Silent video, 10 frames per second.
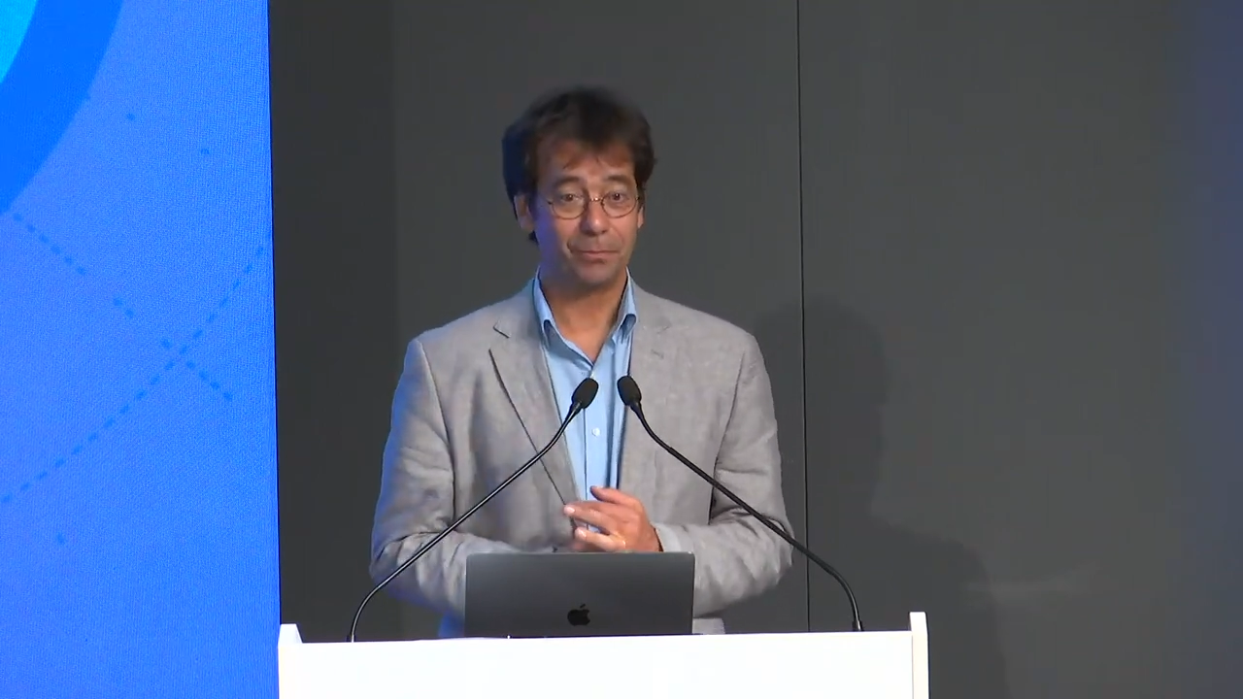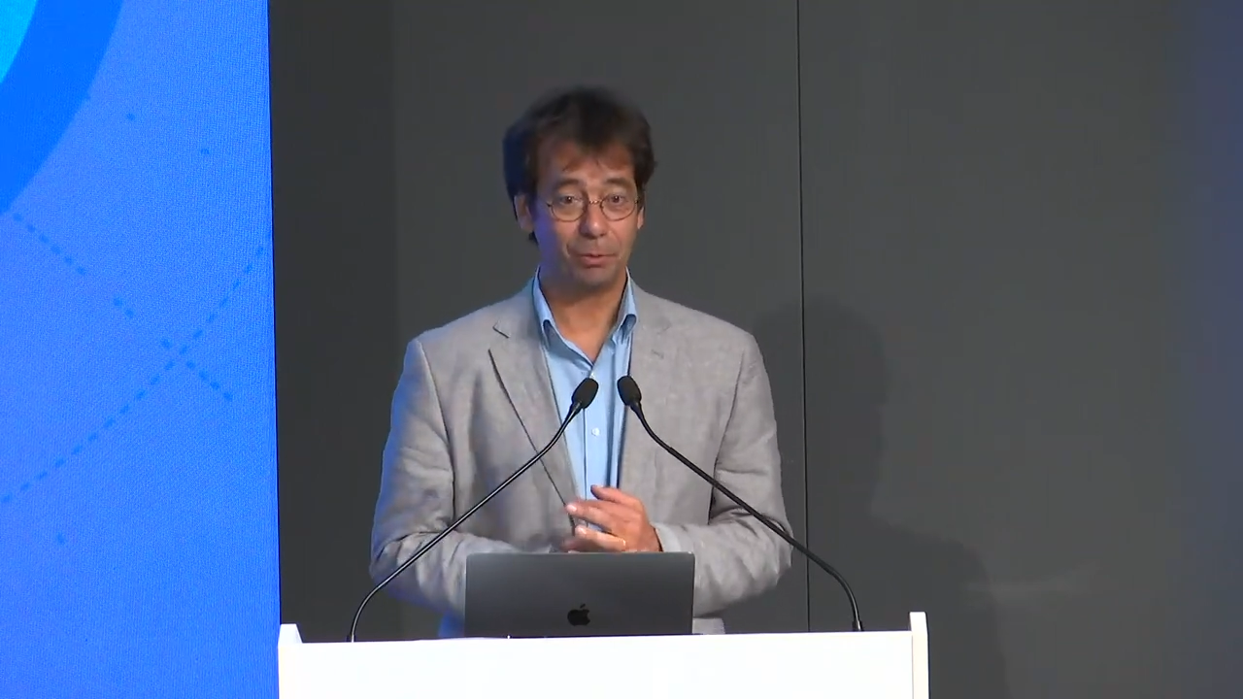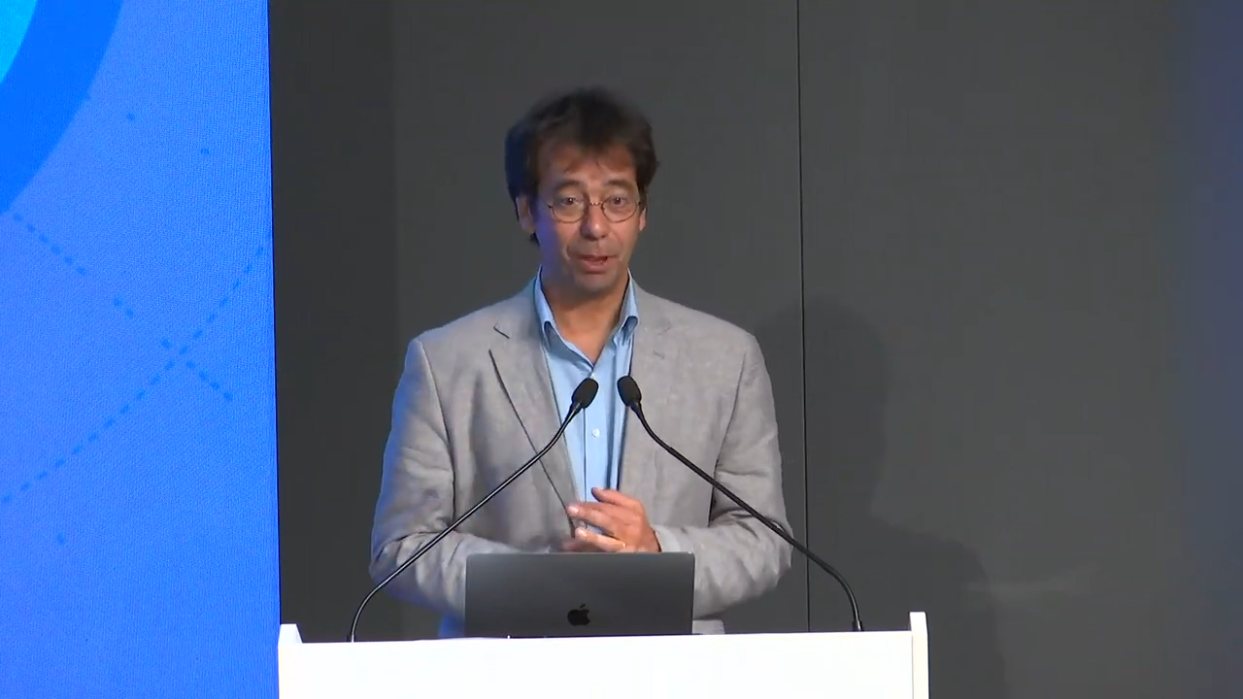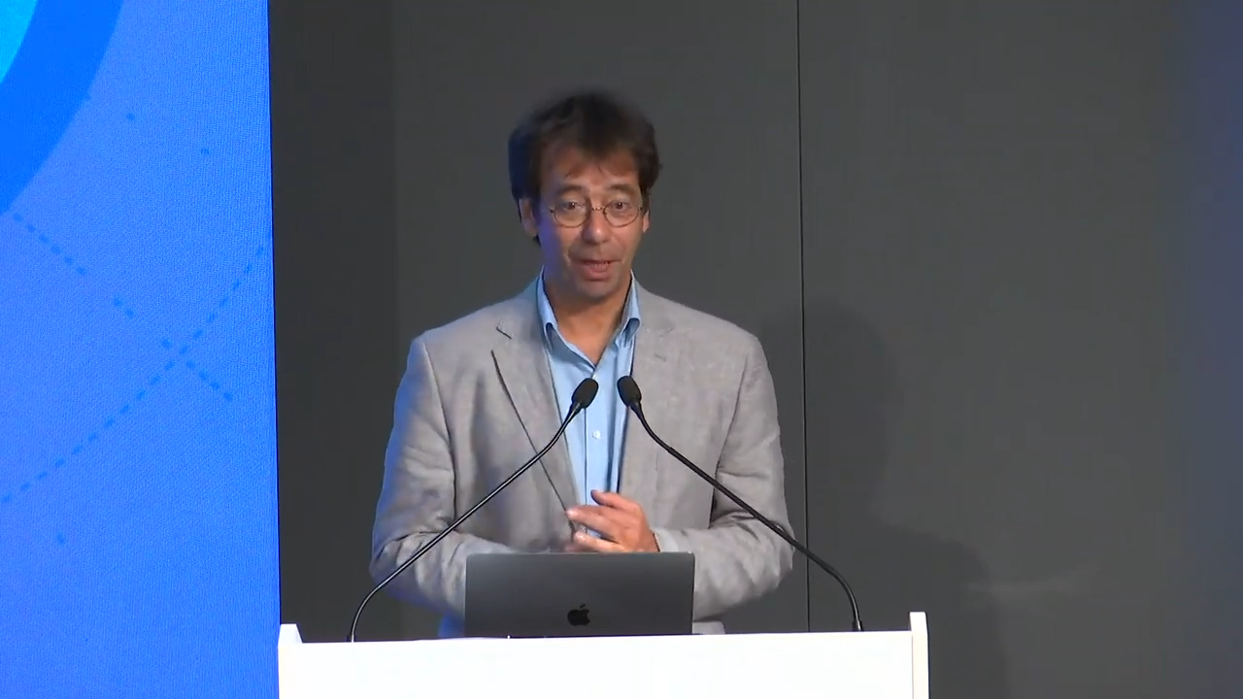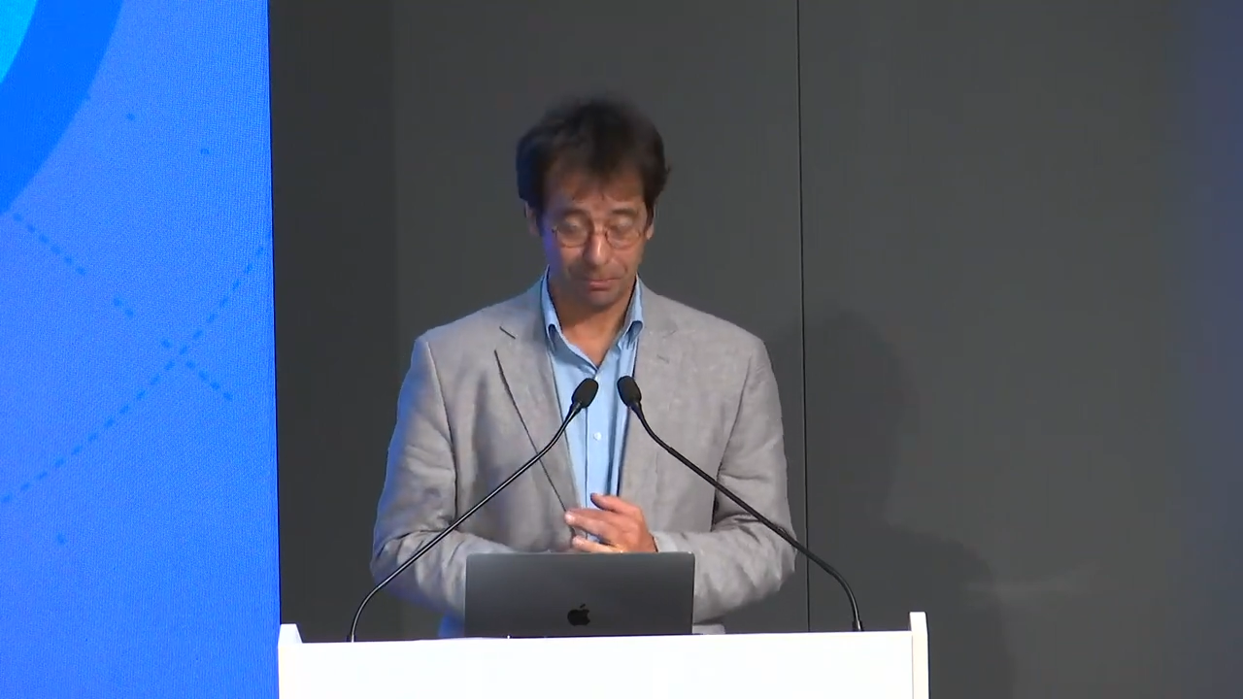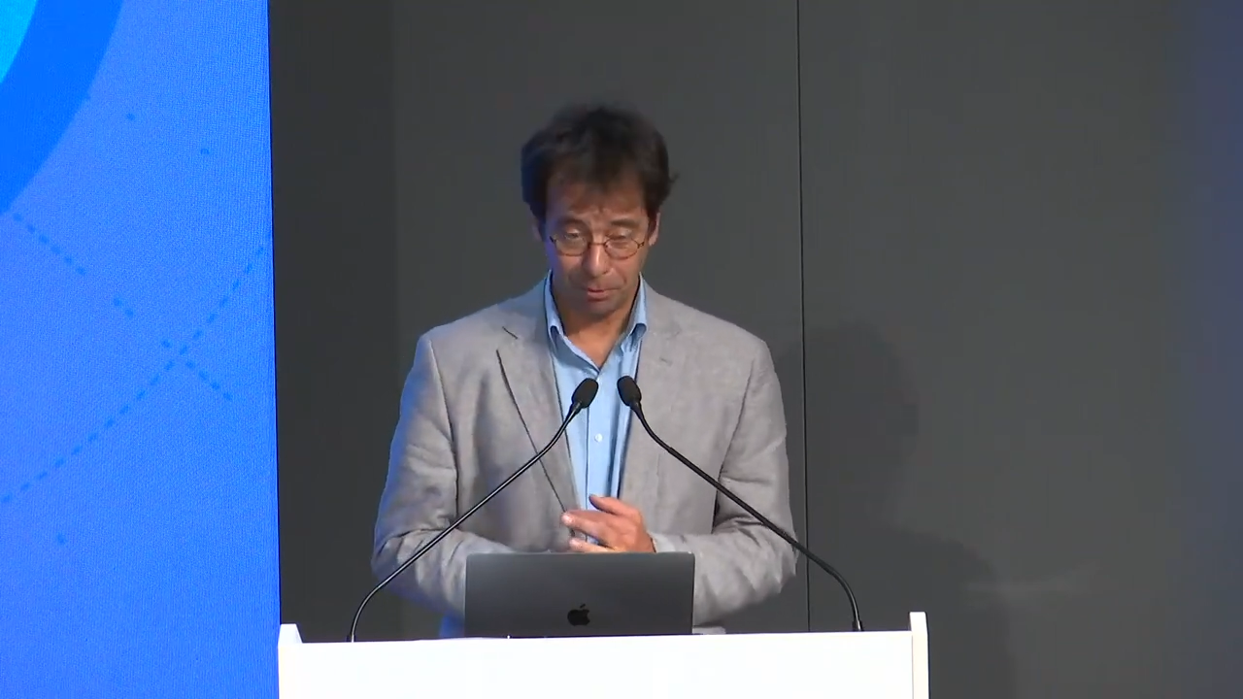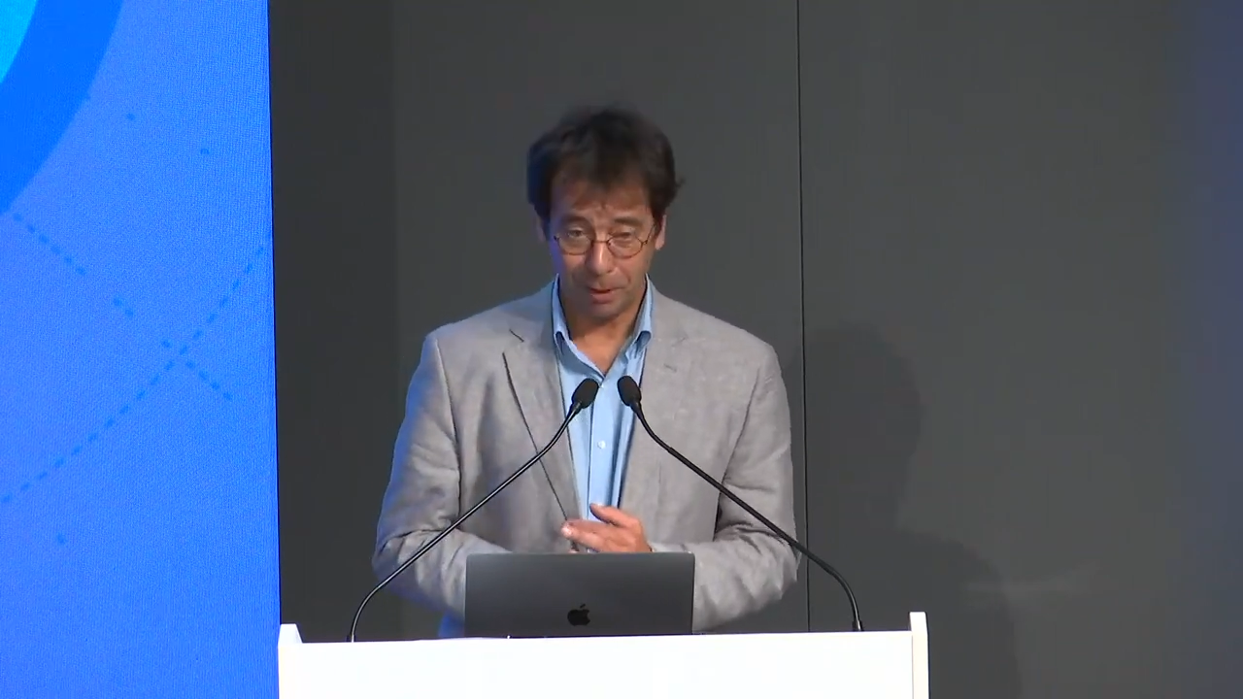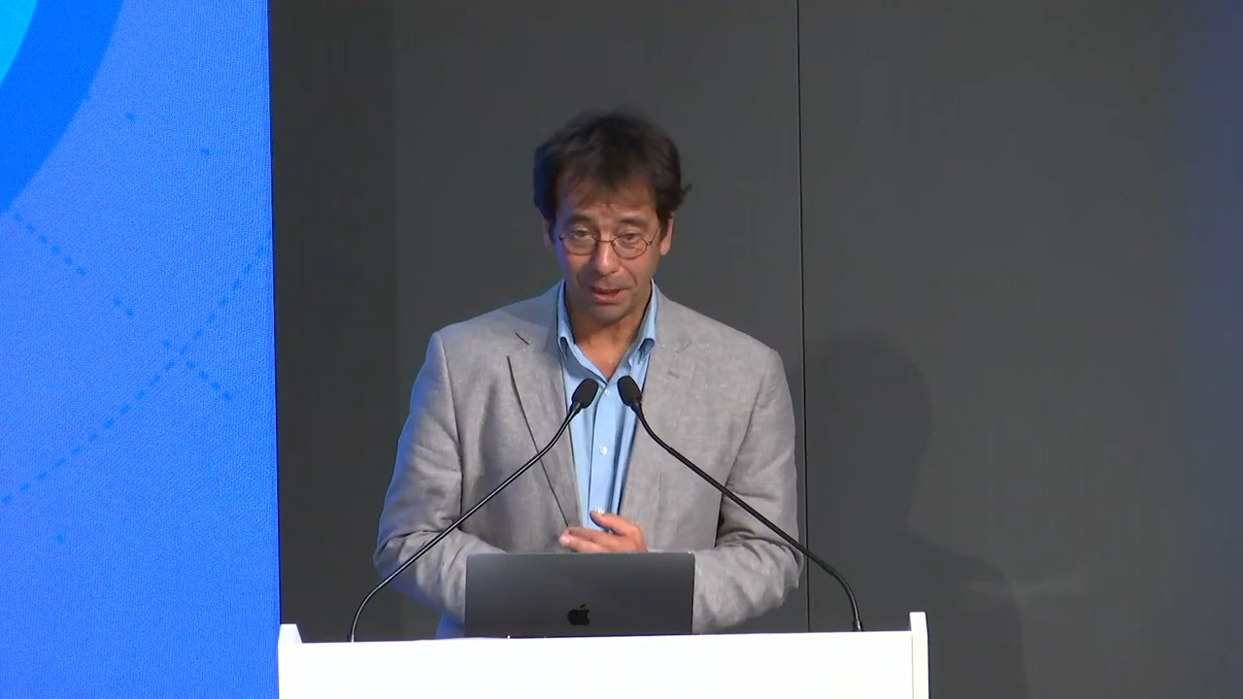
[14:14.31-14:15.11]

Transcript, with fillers: je vous